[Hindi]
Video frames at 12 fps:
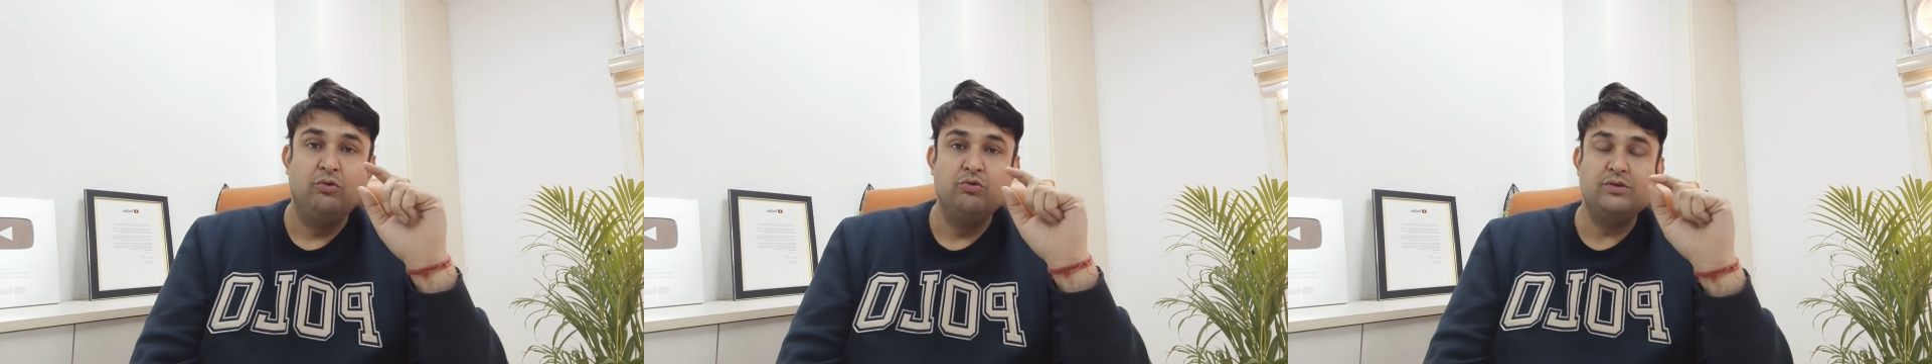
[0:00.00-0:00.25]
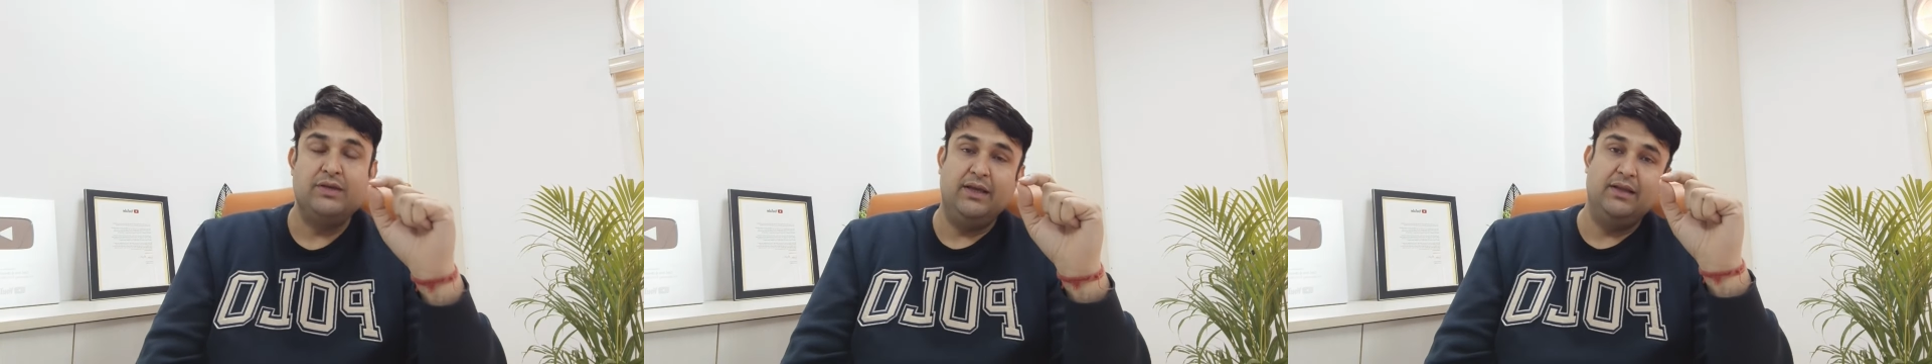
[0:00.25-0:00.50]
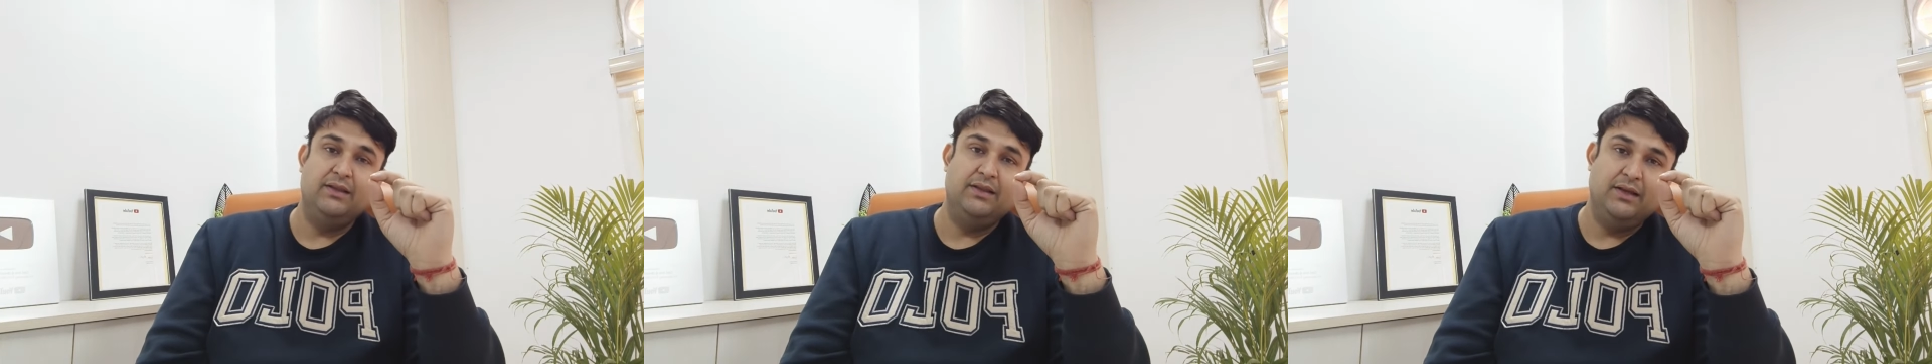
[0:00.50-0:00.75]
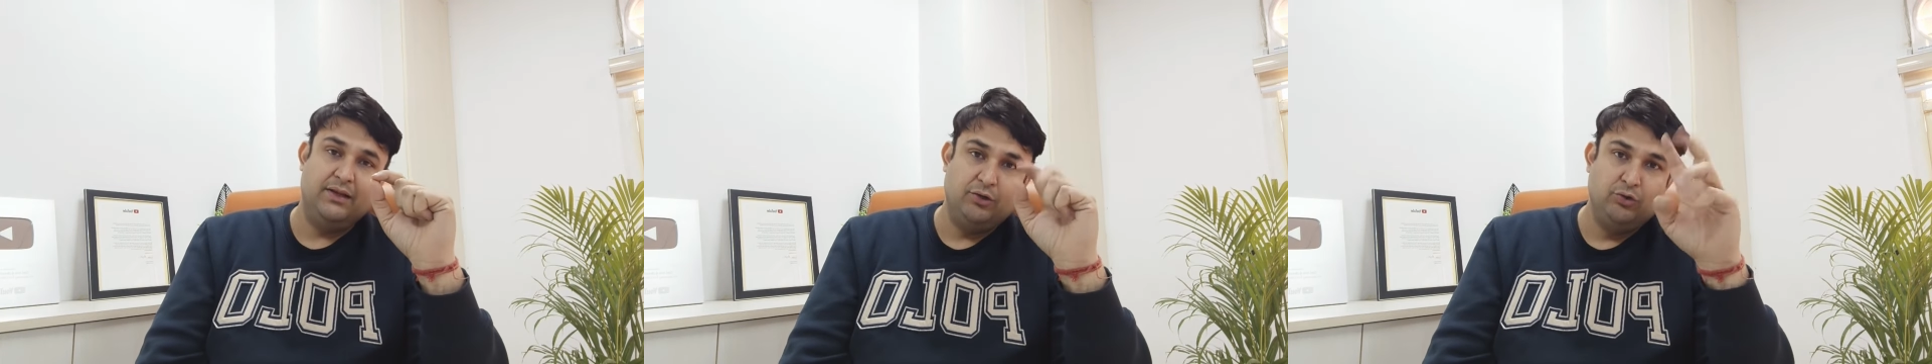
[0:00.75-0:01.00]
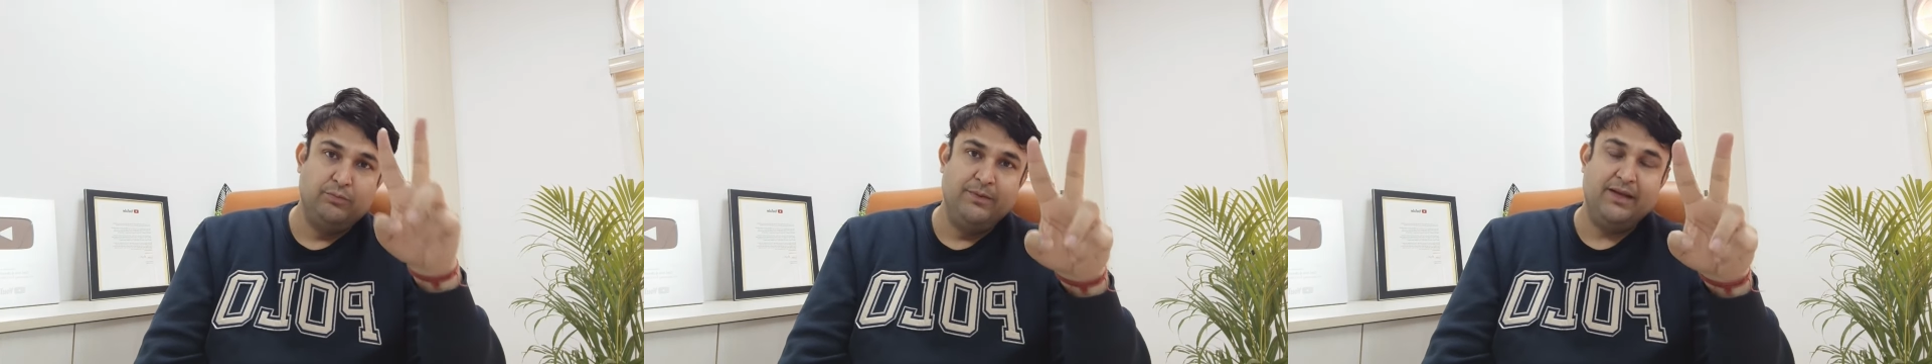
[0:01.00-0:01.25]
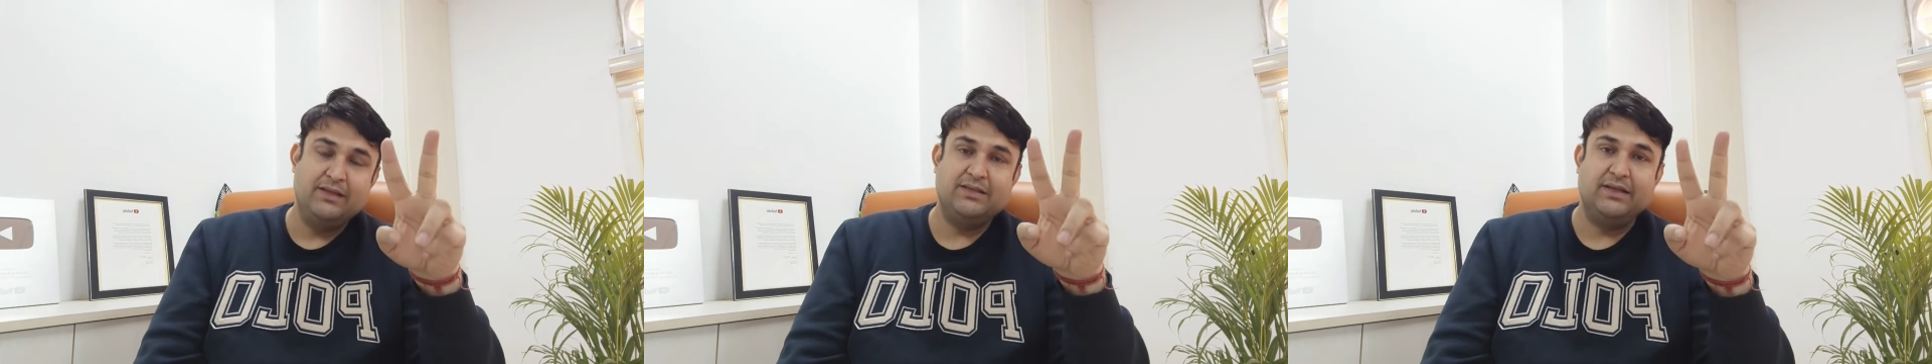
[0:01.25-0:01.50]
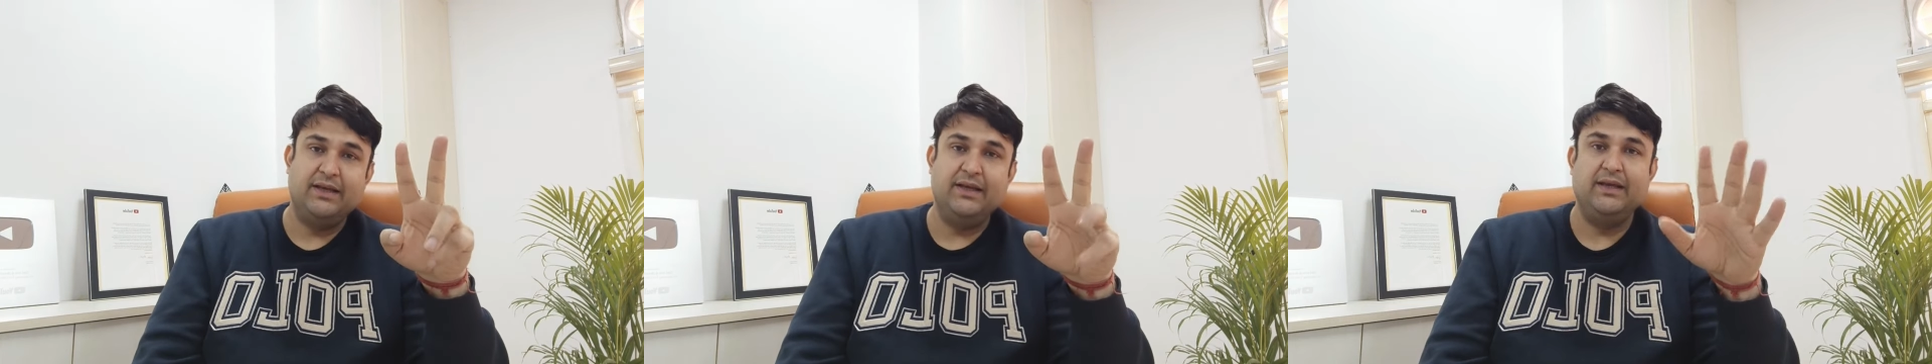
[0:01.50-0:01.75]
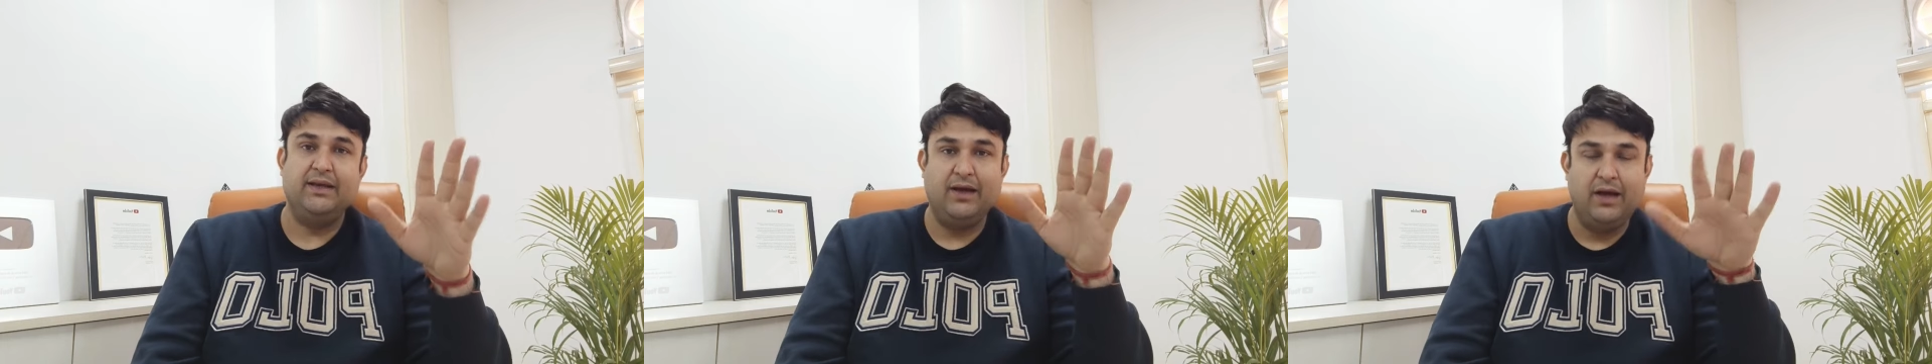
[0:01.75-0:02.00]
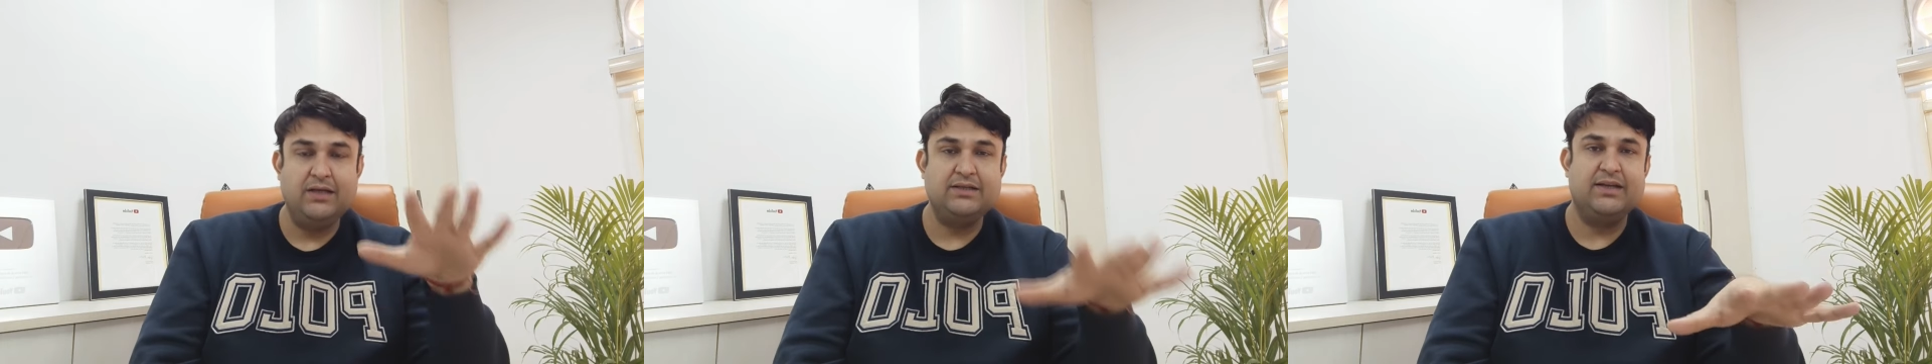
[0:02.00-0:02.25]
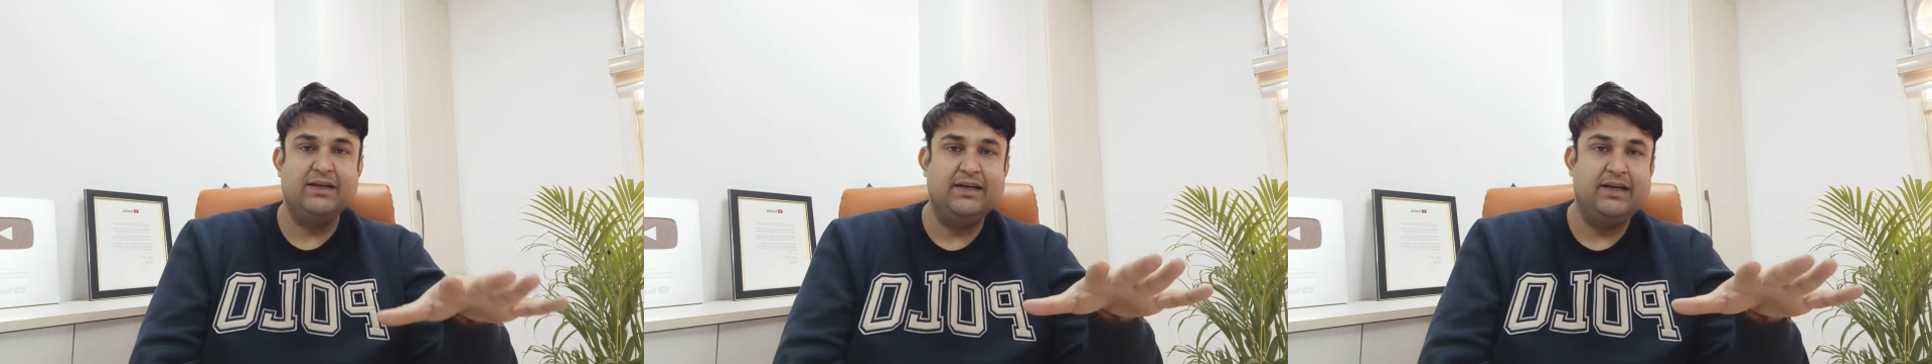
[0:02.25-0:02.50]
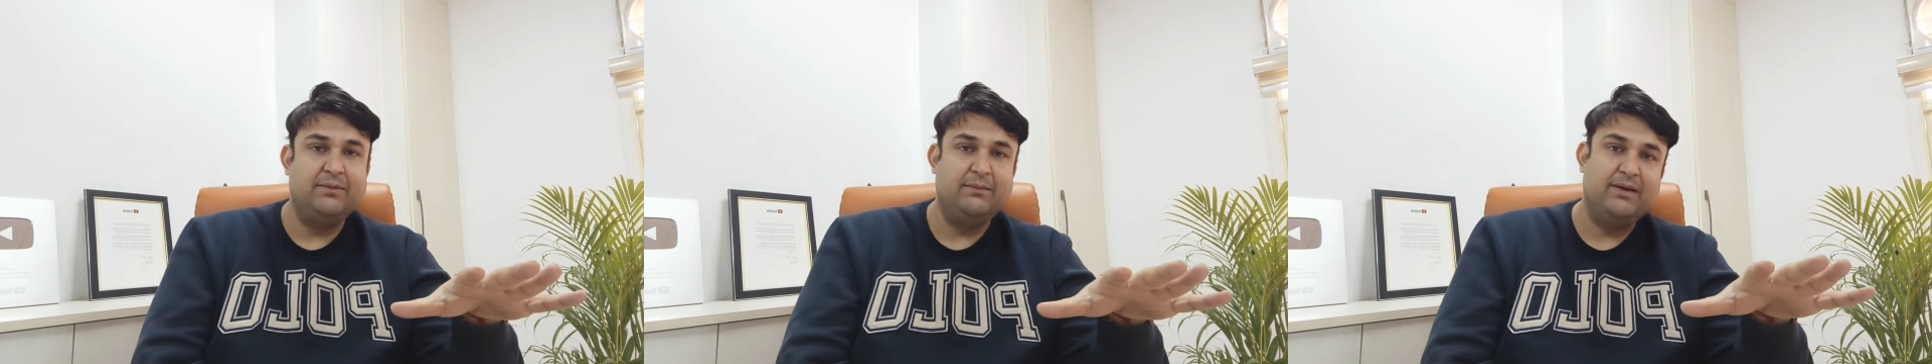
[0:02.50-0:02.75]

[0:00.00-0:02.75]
उसके अंदर टू बी के आज की डेट